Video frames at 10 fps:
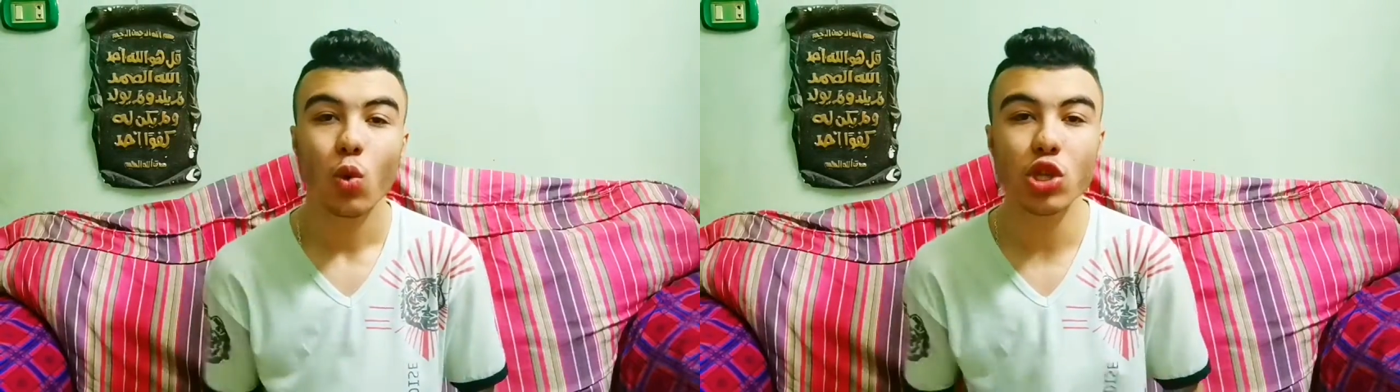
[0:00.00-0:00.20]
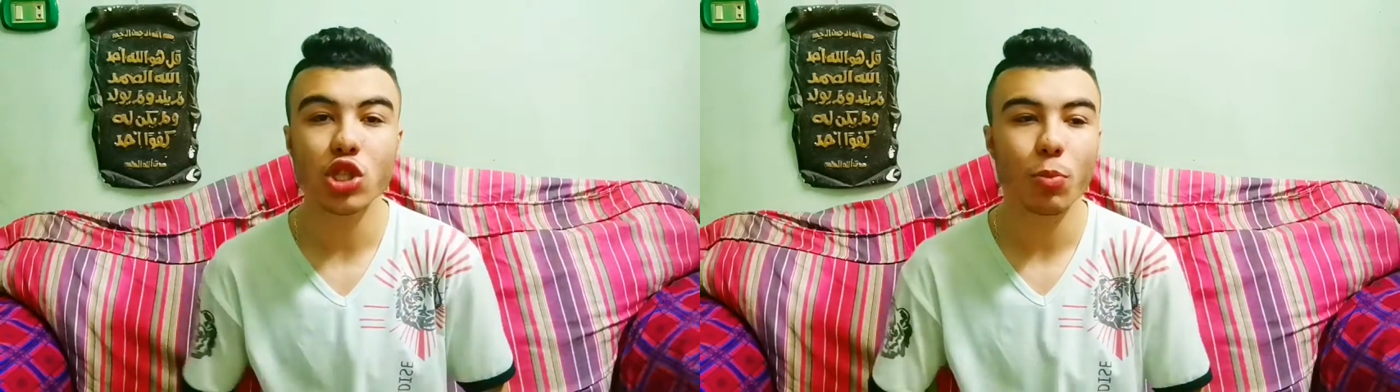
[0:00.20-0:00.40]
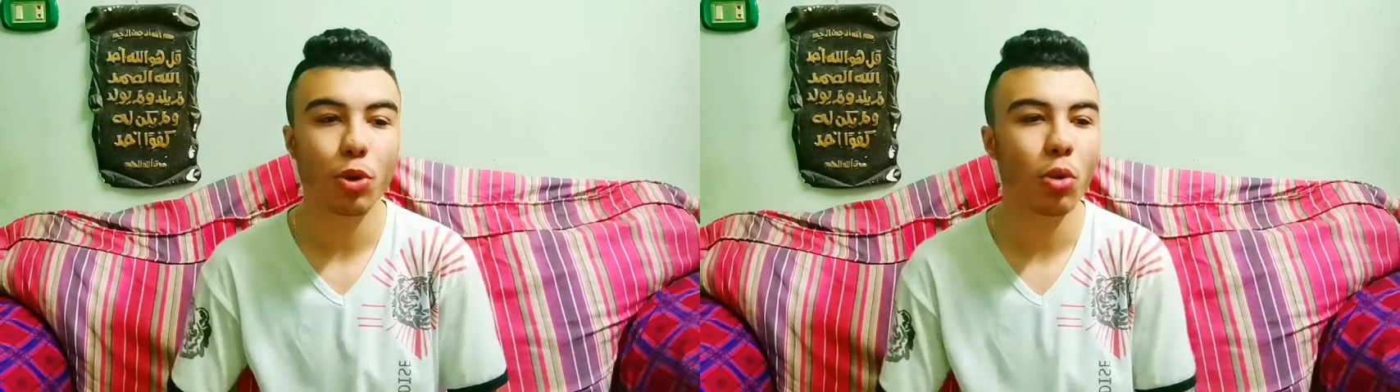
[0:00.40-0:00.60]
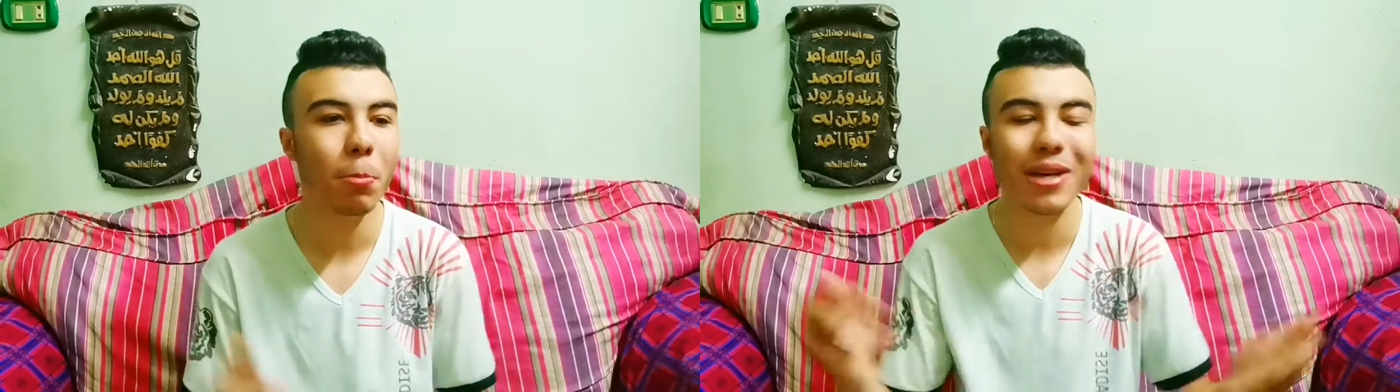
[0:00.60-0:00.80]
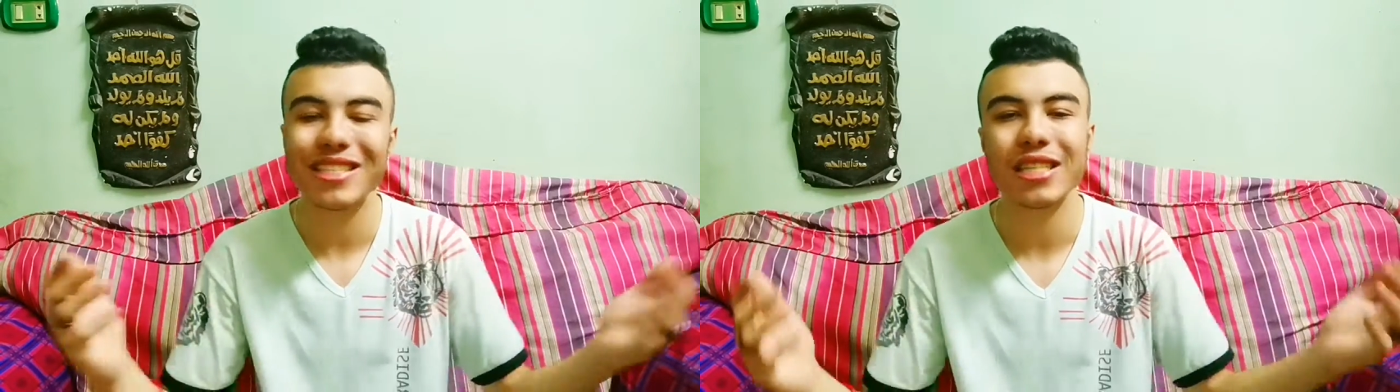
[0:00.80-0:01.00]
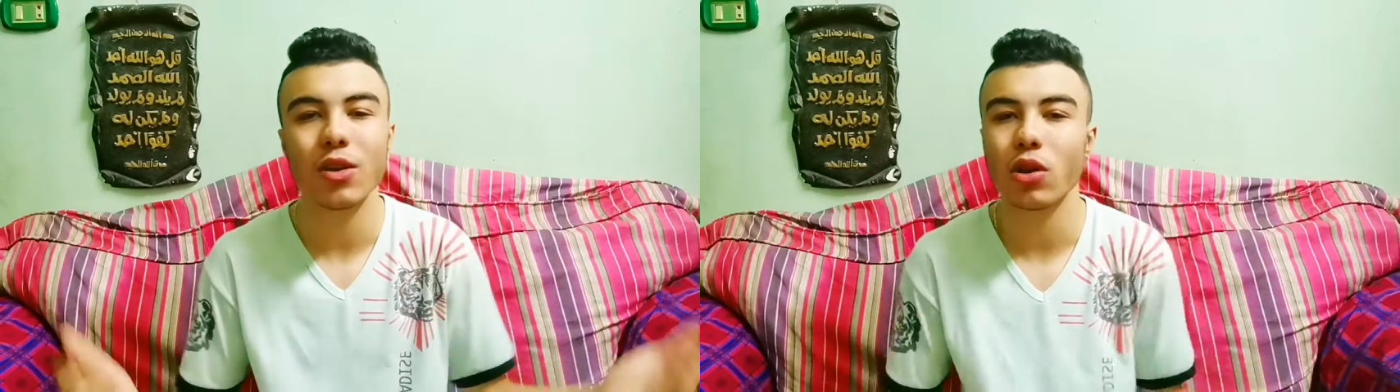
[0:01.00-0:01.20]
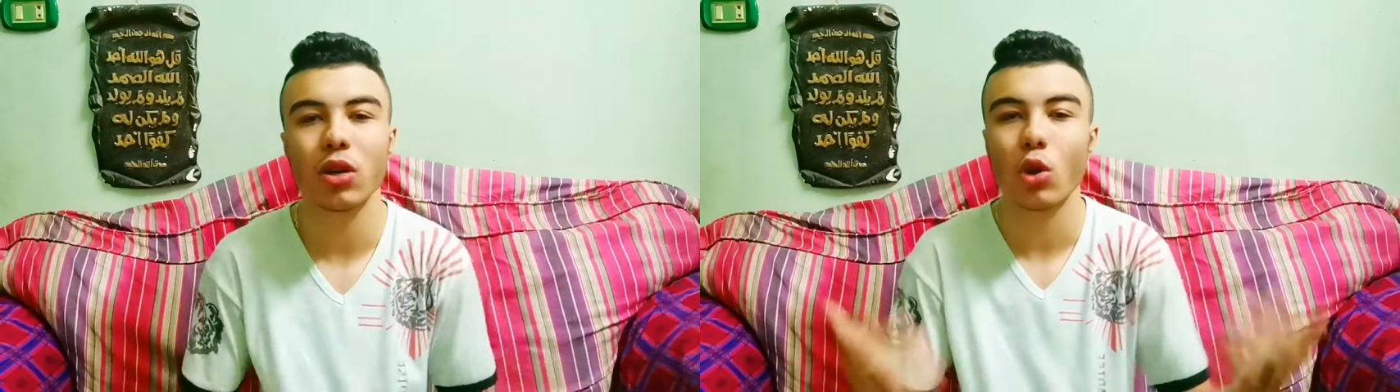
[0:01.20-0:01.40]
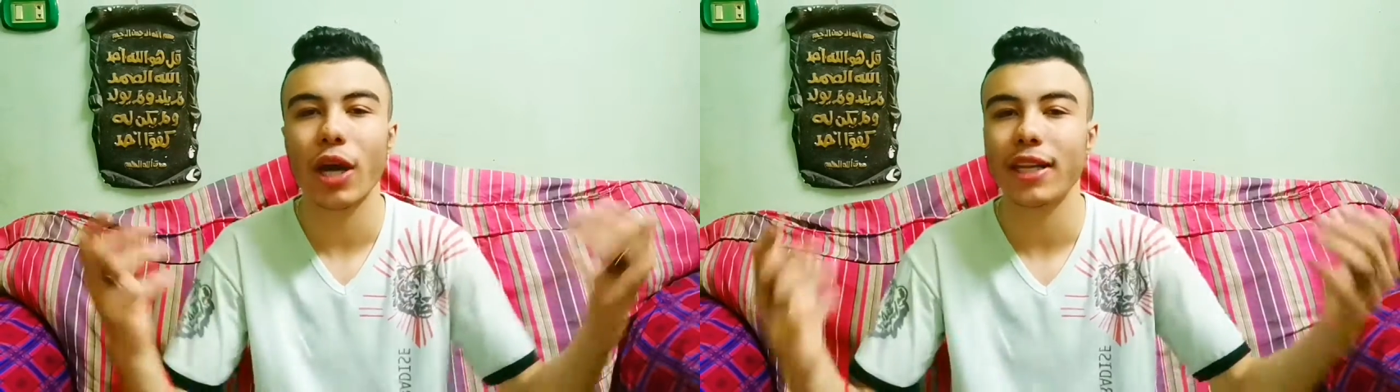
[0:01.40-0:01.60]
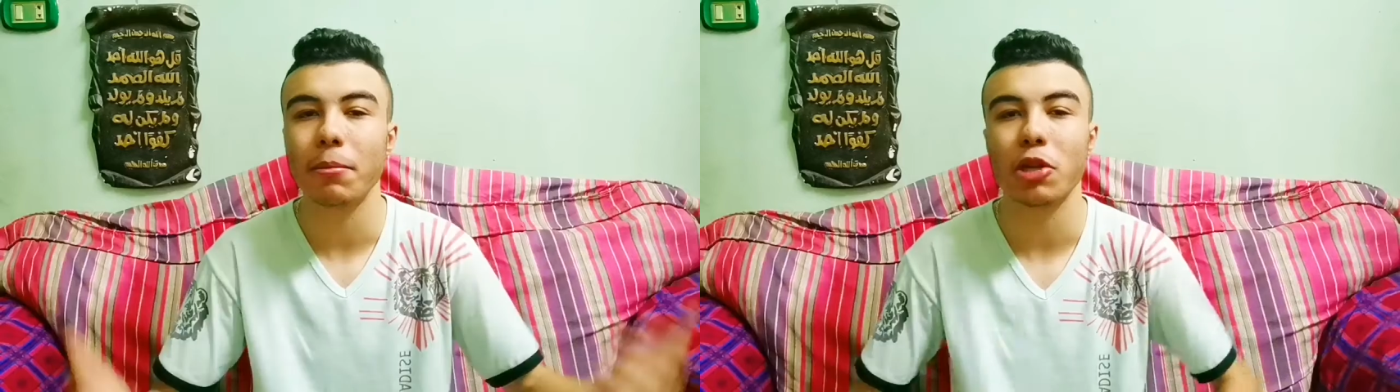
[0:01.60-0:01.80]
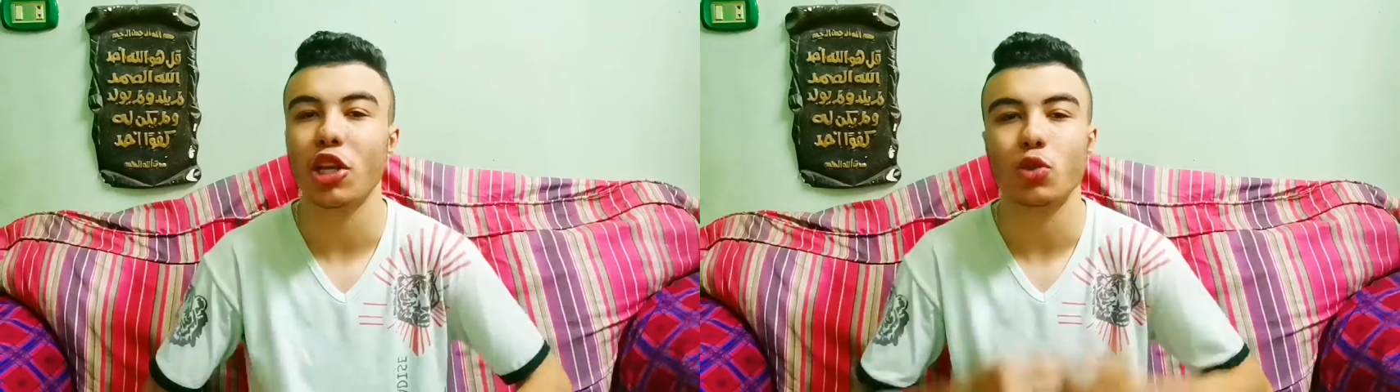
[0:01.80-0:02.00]
وست بروم بس لوكا
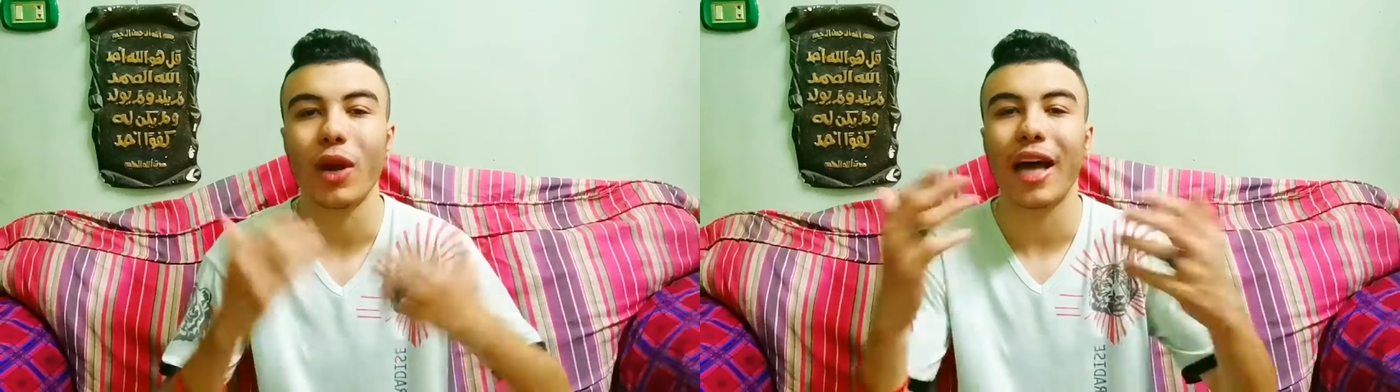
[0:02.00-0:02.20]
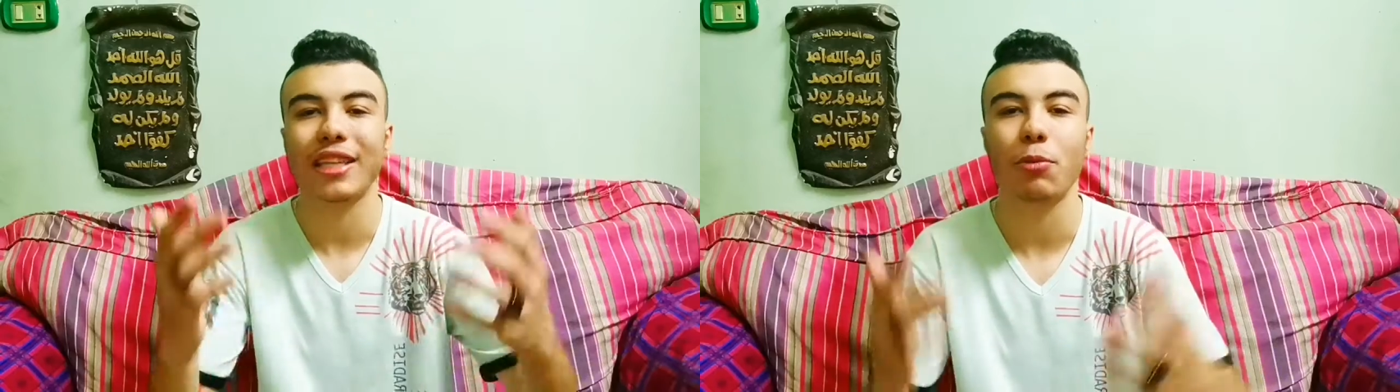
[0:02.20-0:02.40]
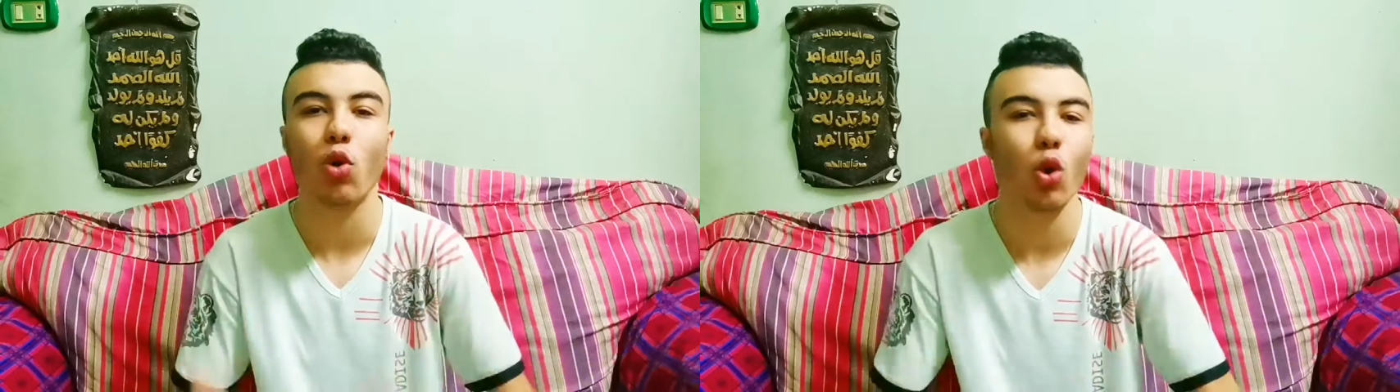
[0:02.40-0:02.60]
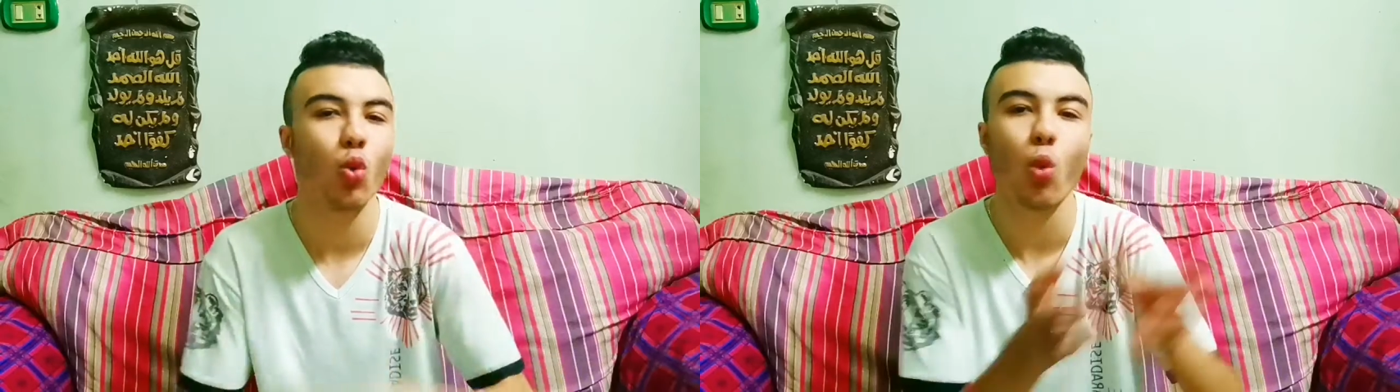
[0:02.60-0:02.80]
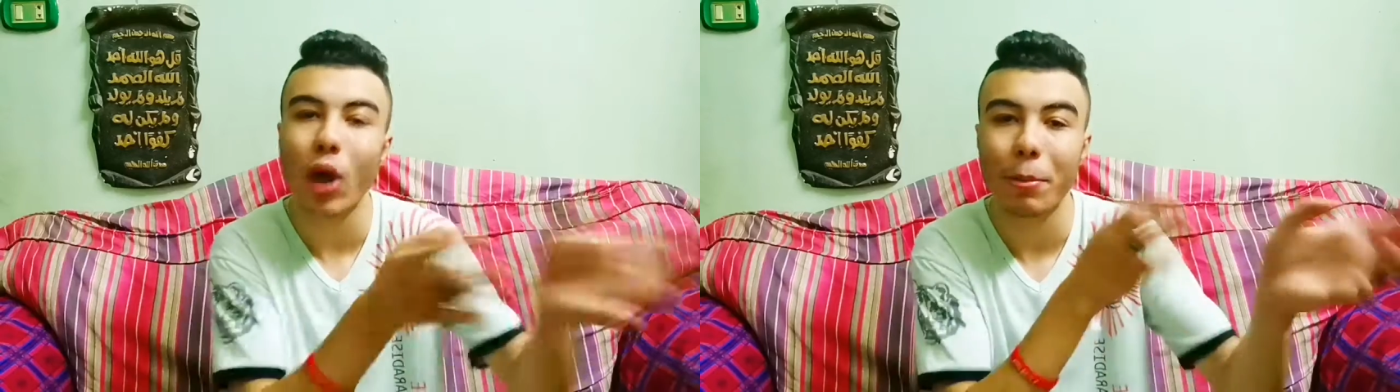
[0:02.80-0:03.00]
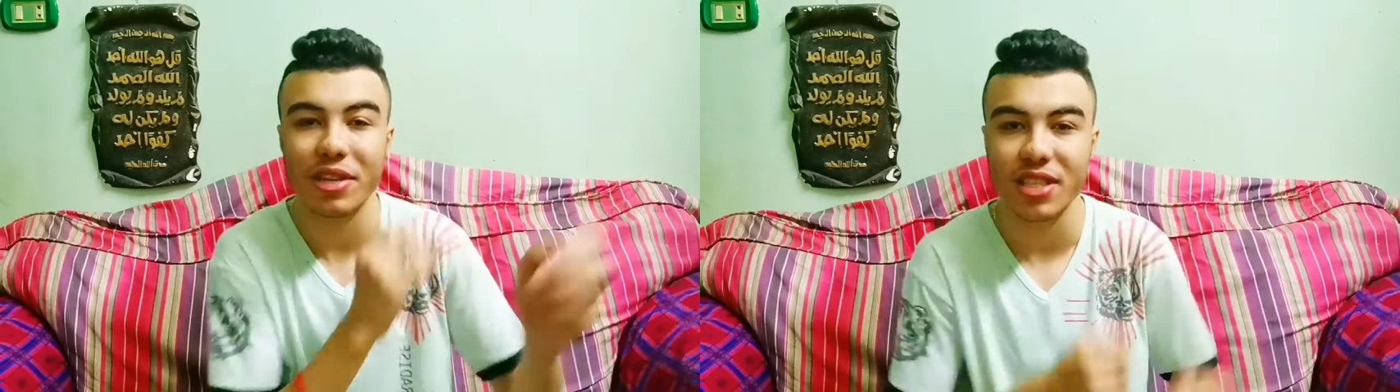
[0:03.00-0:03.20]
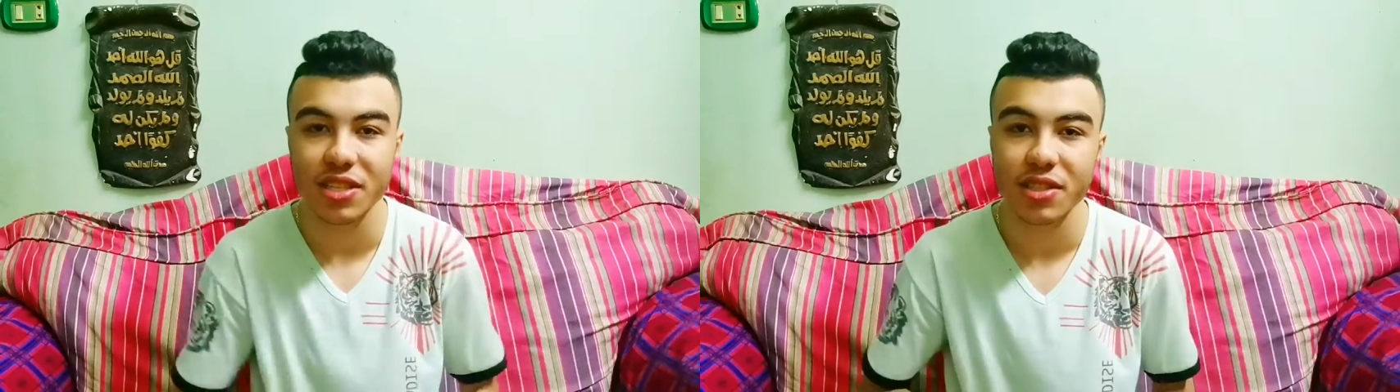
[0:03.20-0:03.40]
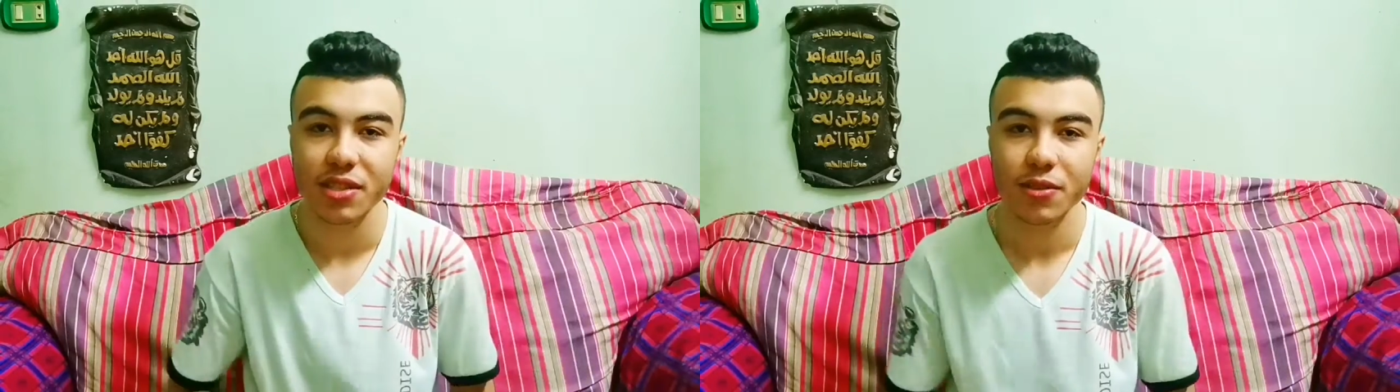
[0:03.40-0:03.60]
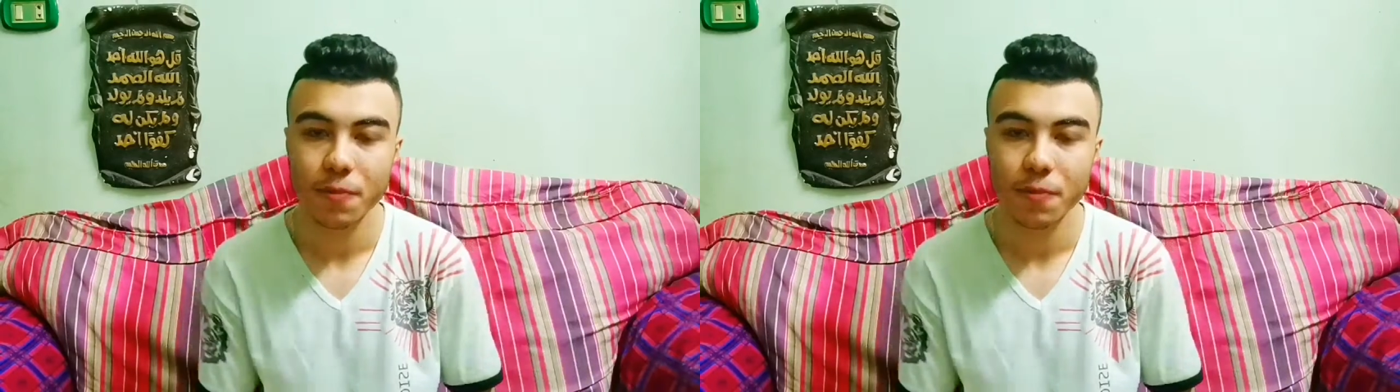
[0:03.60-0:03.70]
دين ما طلعش ولا حتى بجون ولا باسيست